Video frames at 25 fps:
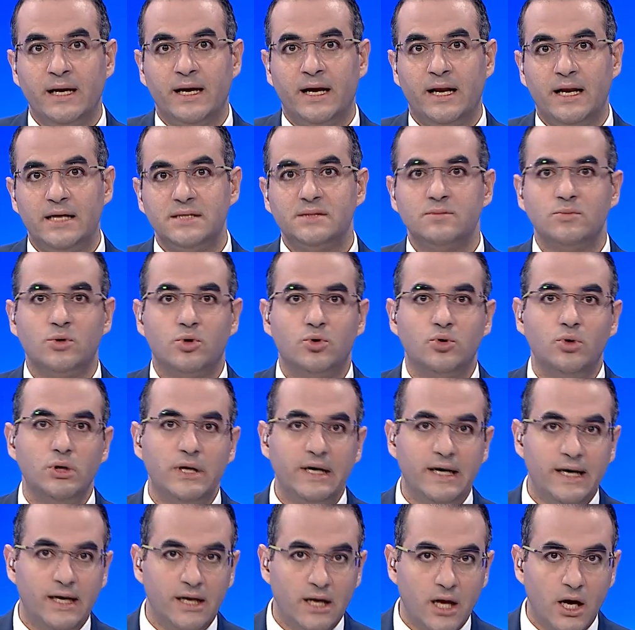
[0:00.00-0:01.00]
كان لازم يكون
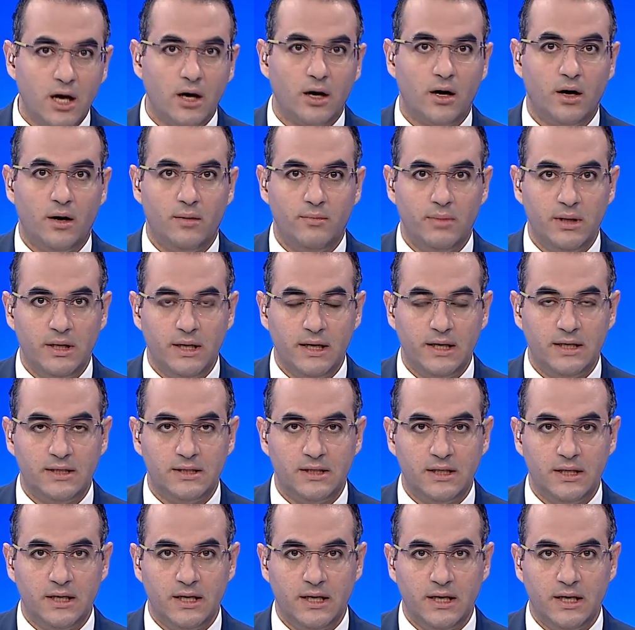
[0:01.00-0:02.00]
ليه علاقه
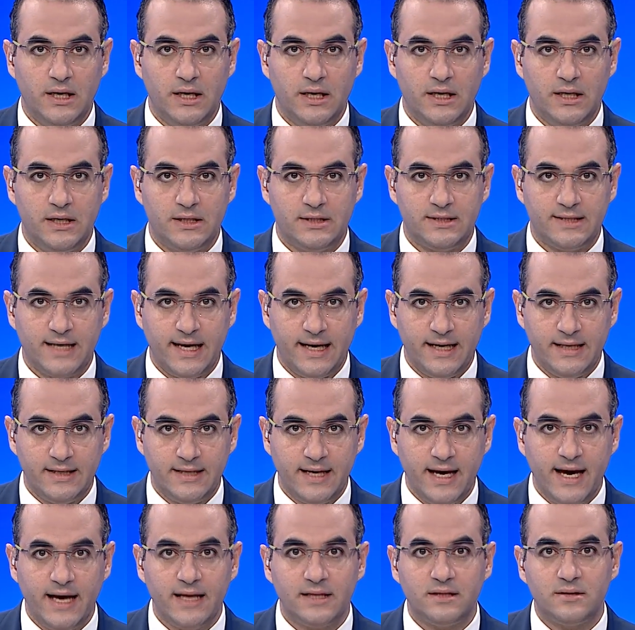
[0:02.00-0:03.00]

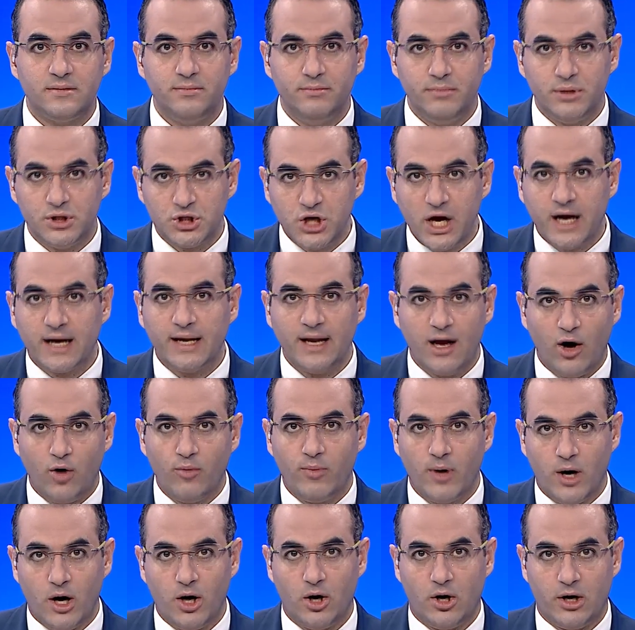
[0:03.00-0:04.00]
بالسيدات بشكل
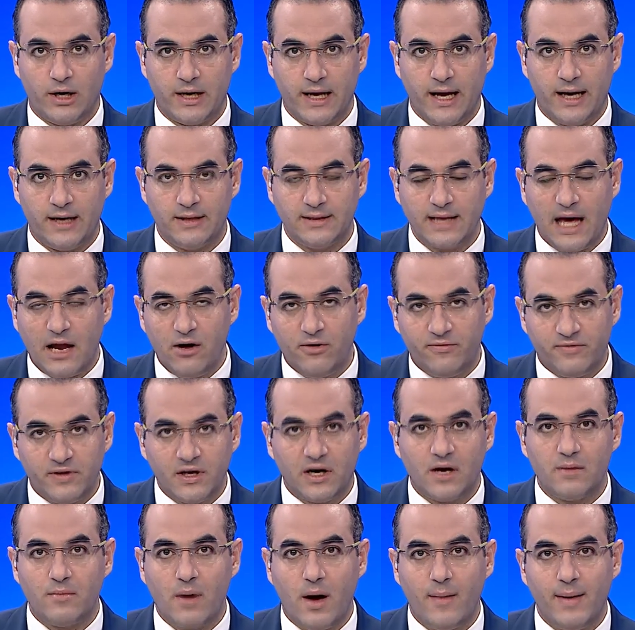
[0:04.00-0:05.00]
او باخر يعني تعال
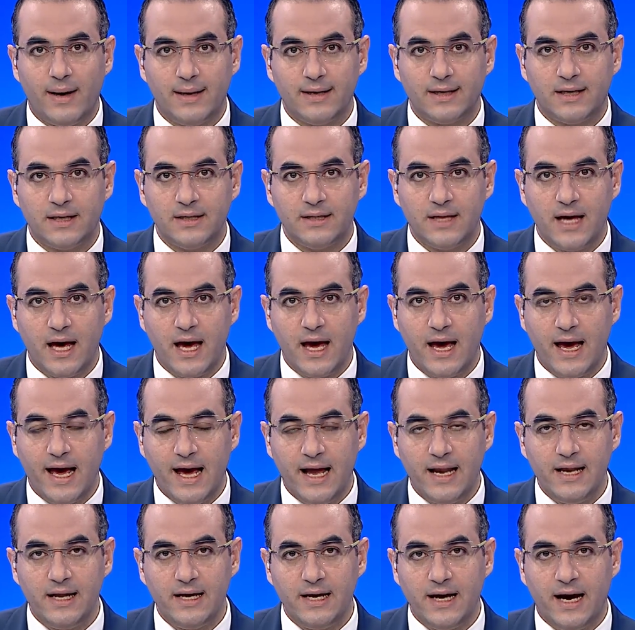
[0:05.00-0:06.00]
نفتكر مع بعض كده
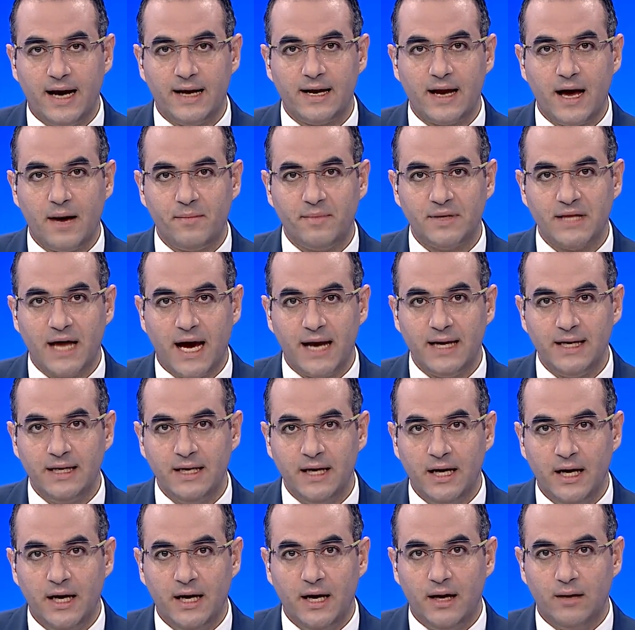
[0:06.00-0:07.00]
قال ايه عن احمد علي